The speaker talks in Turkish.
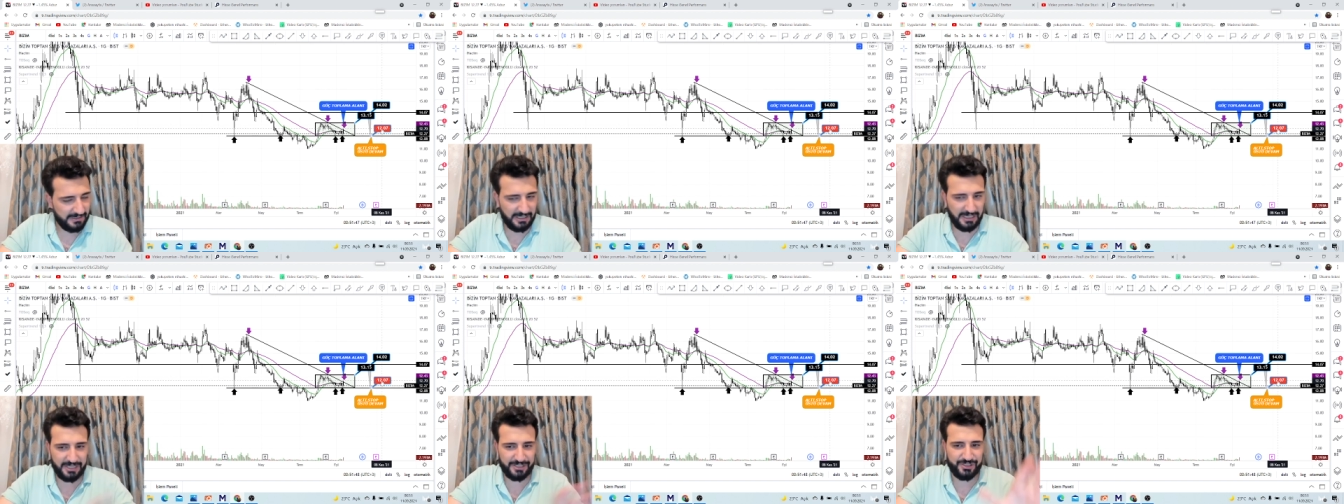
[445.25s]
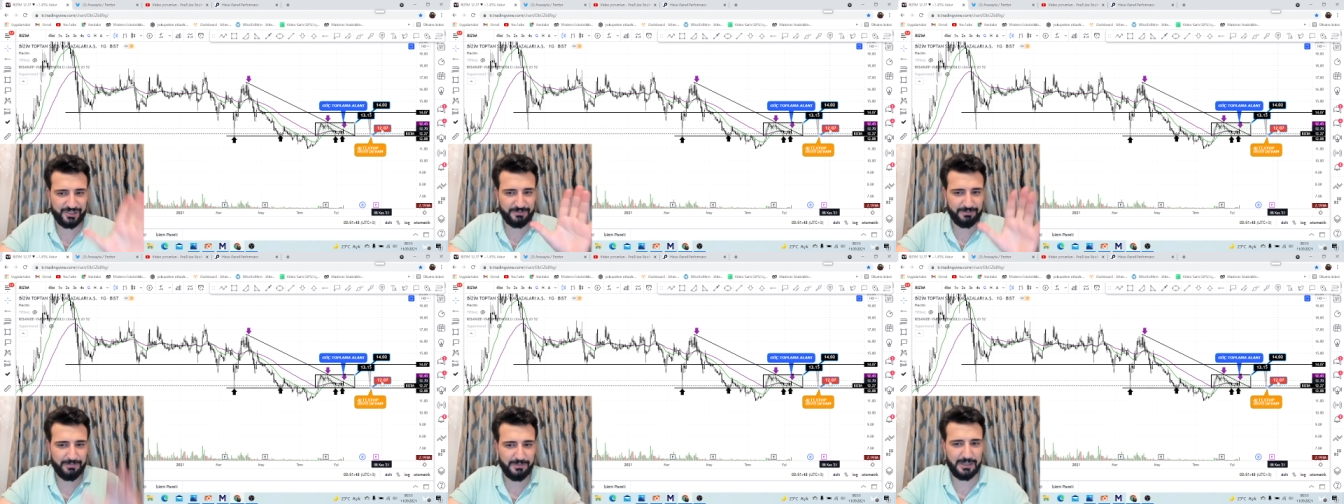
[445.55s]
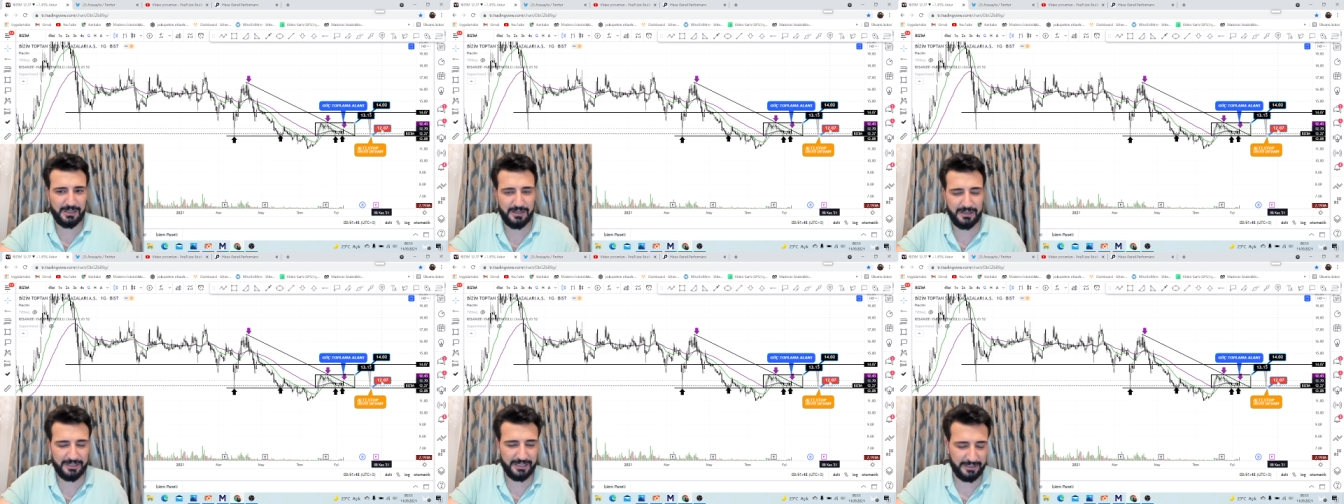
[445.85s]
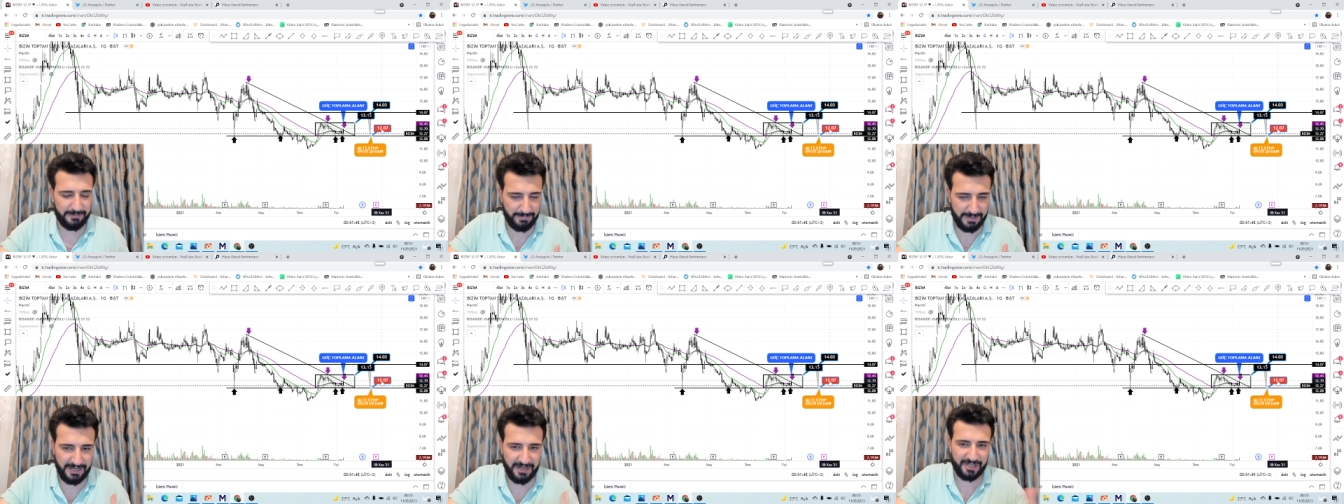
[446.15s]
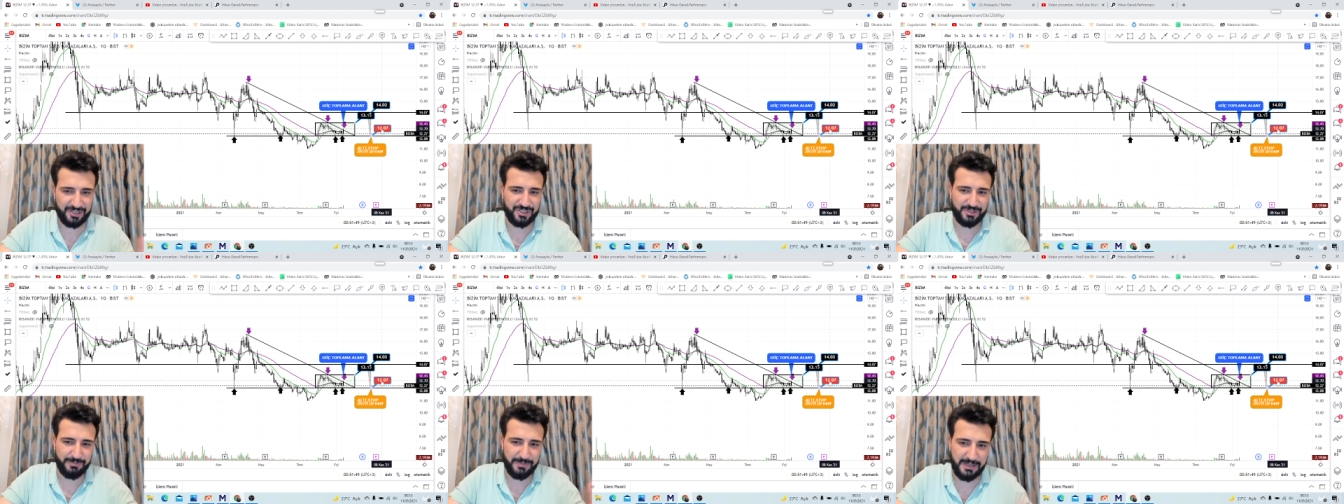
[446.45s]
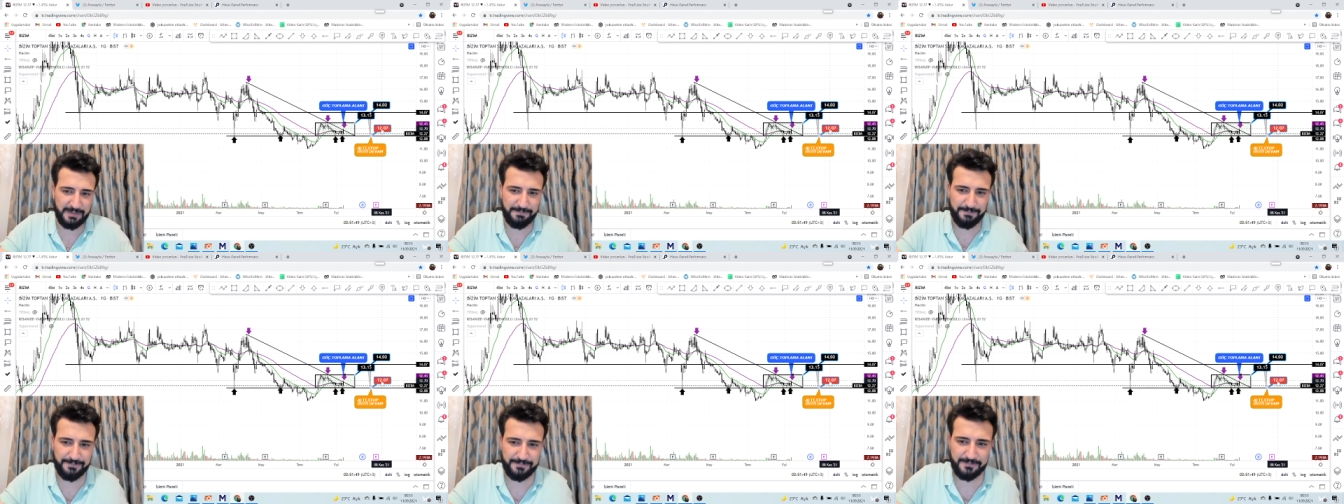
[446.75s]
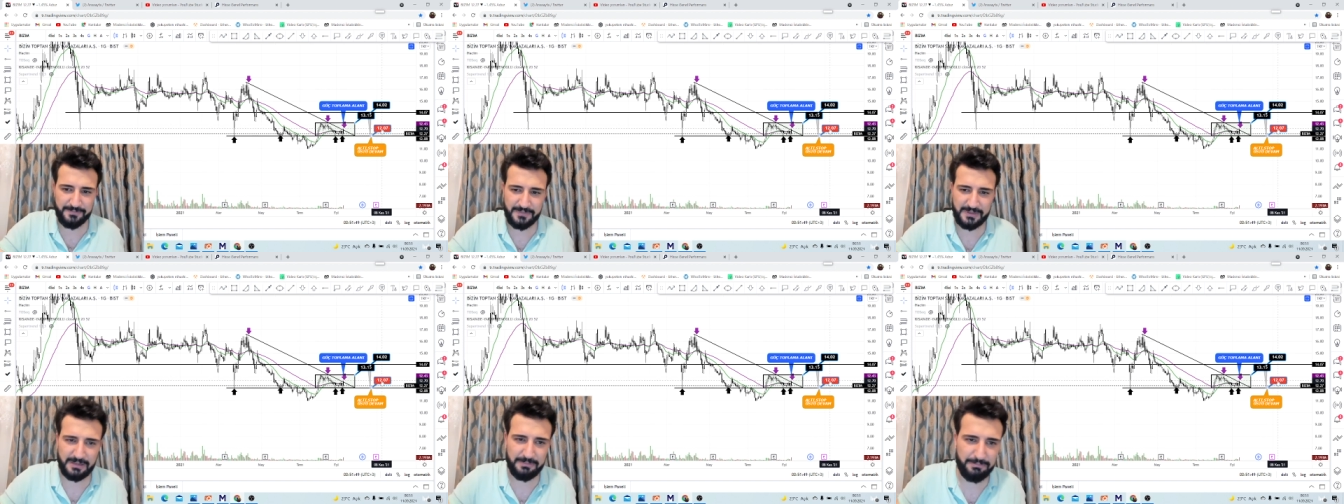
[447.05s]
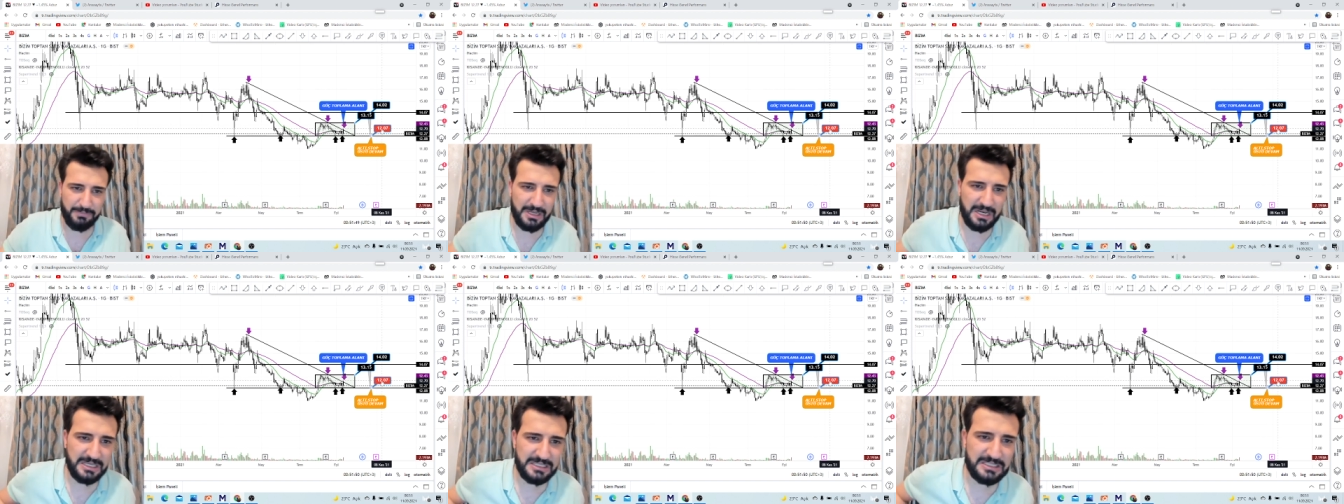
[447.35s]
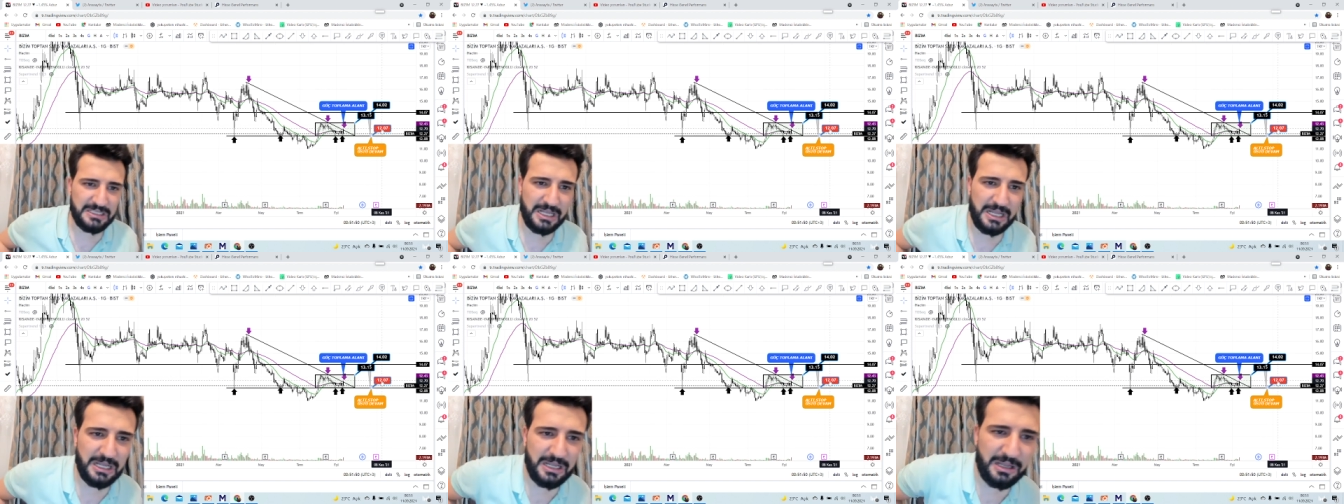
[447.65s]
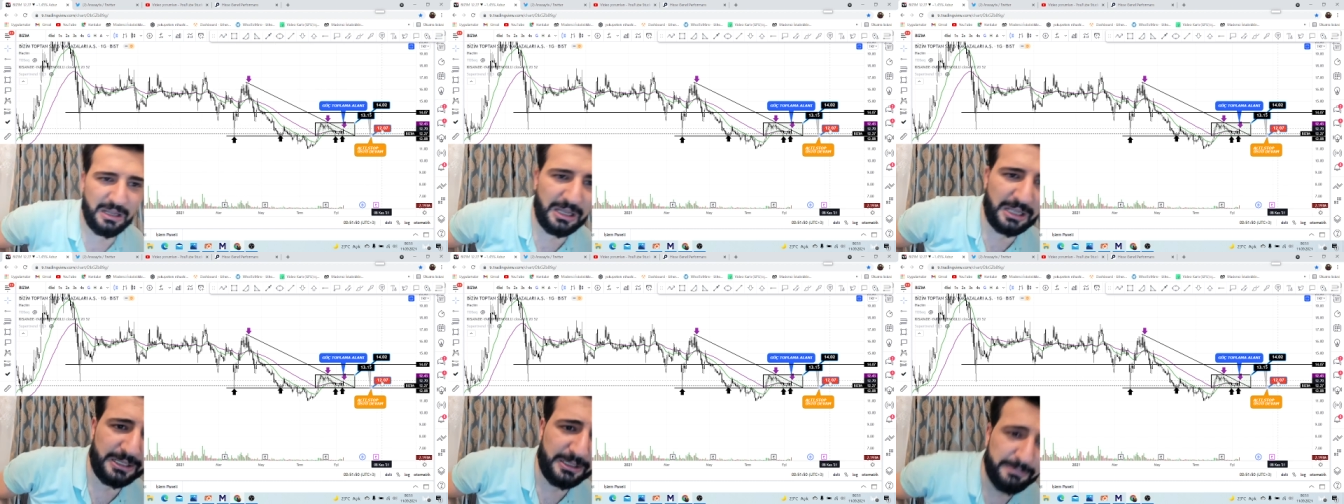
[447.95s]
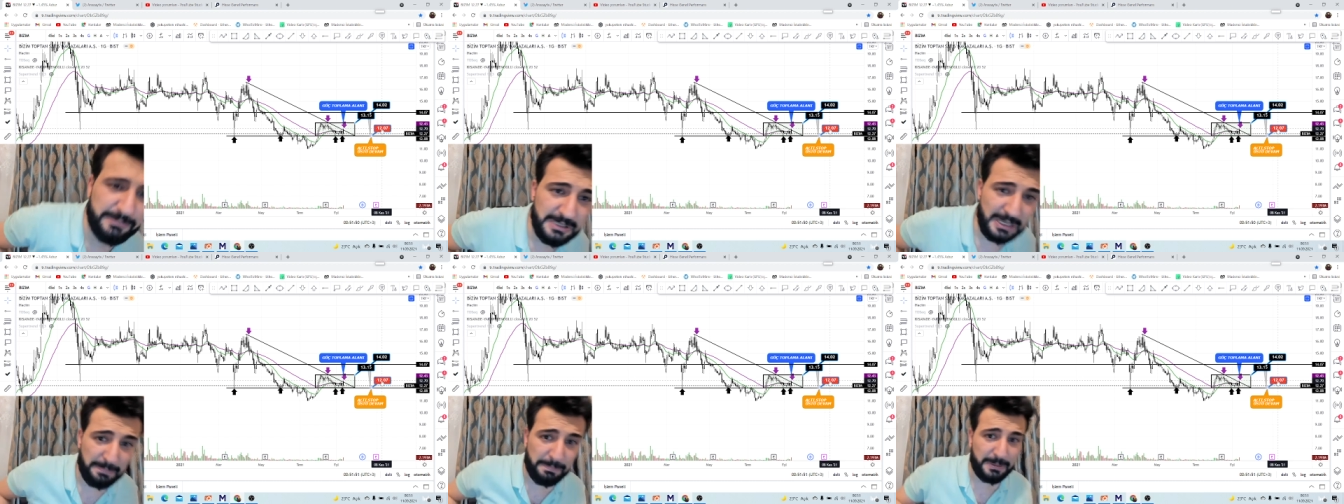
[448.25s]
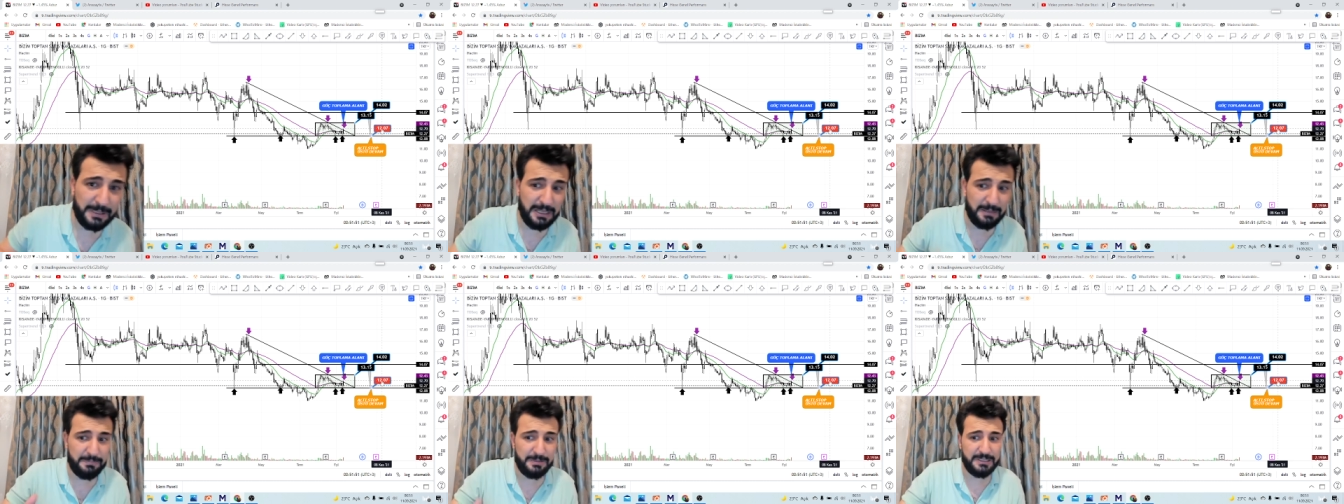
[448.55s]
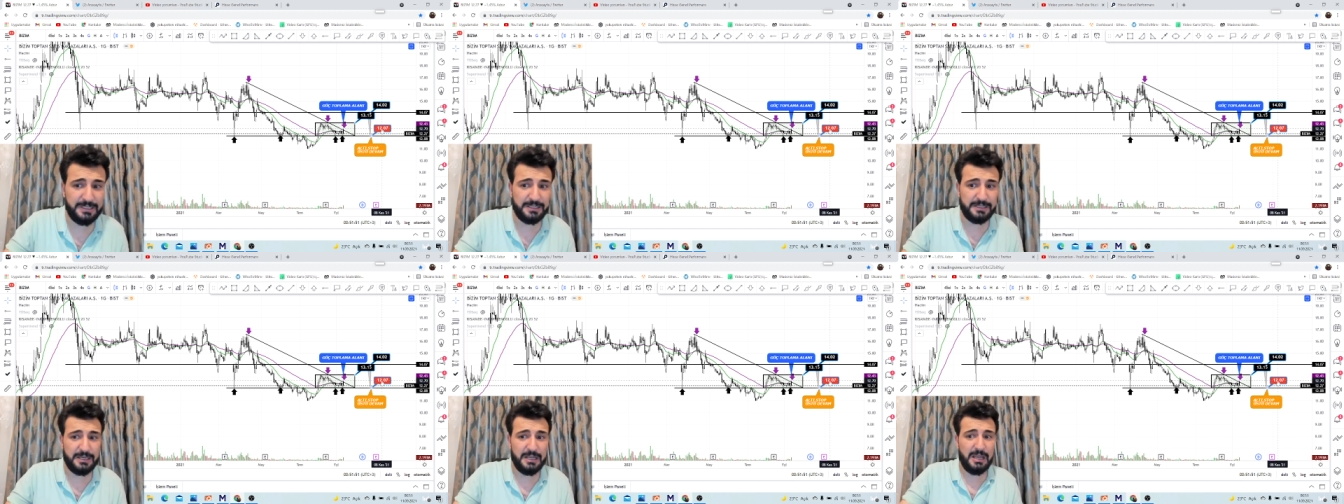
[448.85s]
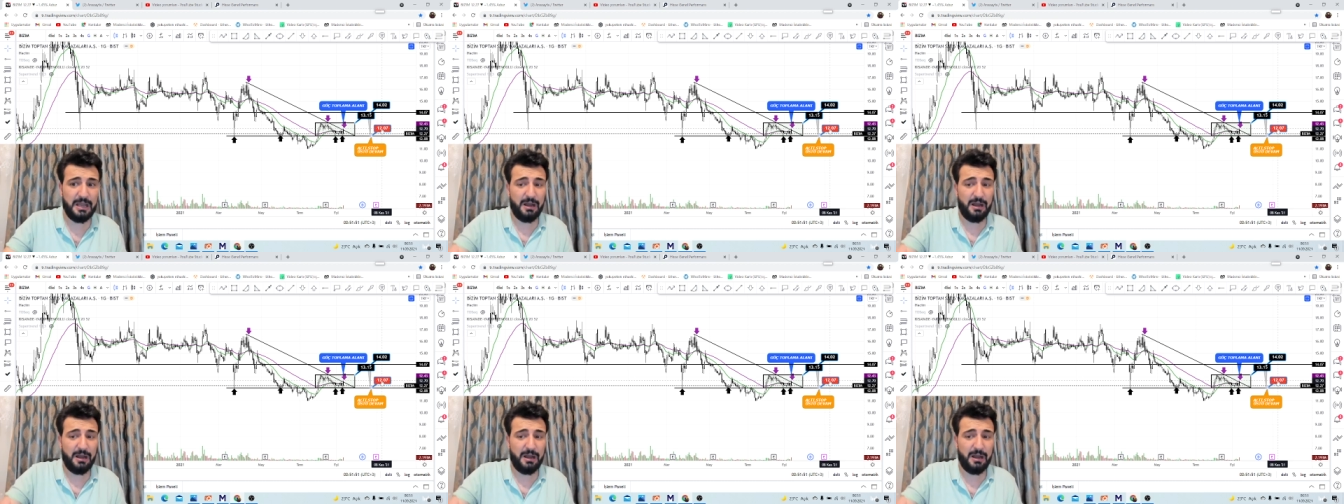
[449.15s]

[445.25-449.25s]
Acıma yani ben acıma. Biraz daha alım yapılabilir.